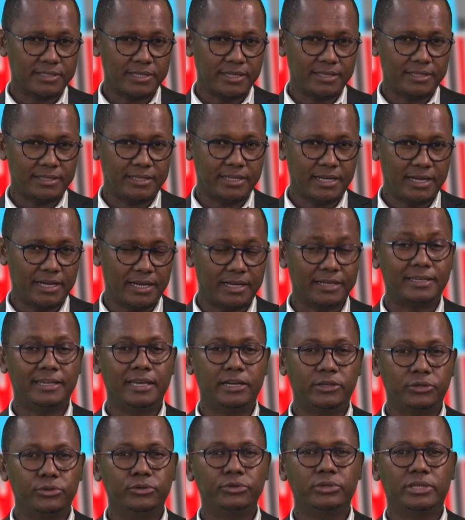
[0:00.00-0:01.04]
c'est à
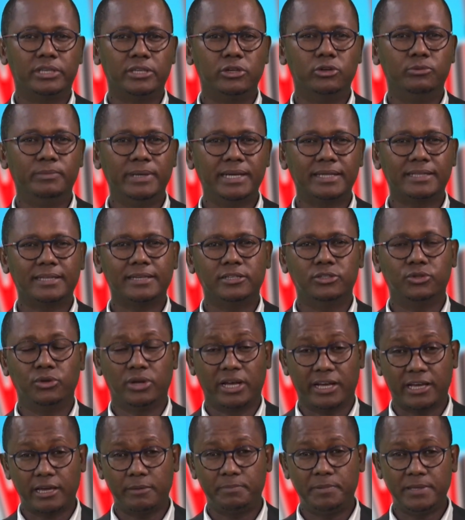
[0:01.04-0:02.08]
quelques kilomètres de
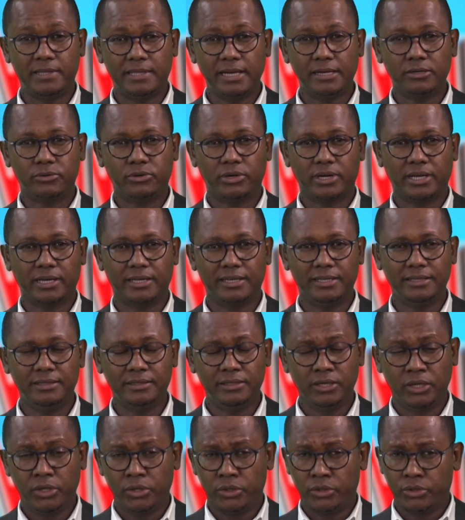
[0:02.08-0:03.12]
la capitale
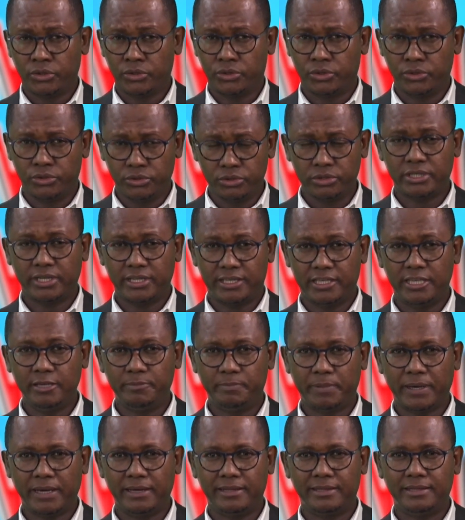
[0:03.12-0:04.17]
Conakry que notre
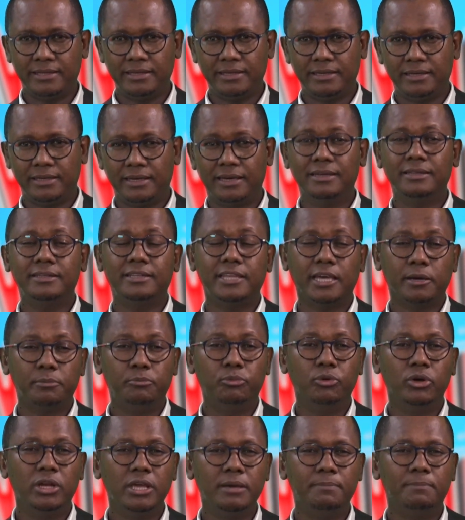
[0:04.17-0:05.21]
équipe a été
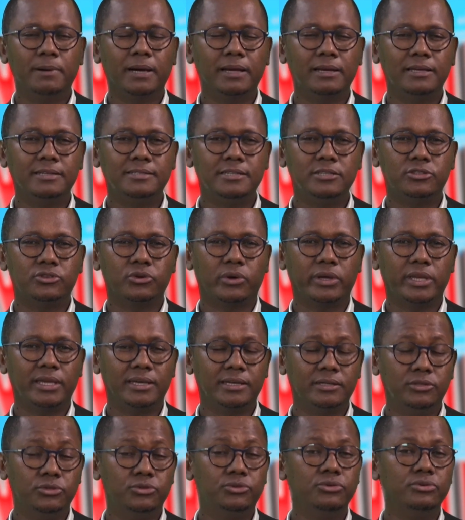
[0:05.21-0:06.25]
interpellée par les
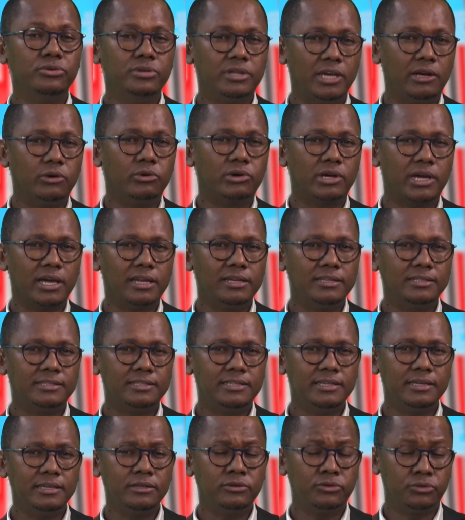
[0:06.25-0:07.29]
citoyens d'une des
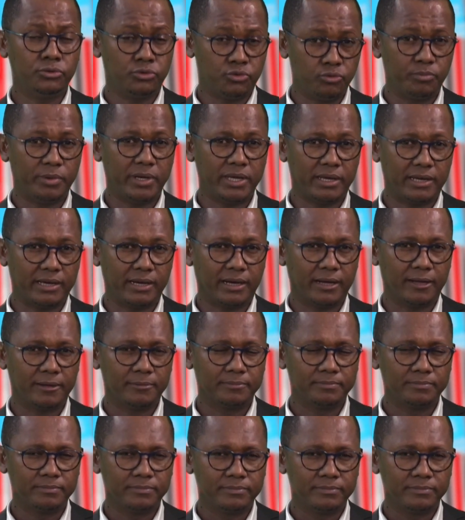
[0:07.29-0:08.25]
localités du Dubreka.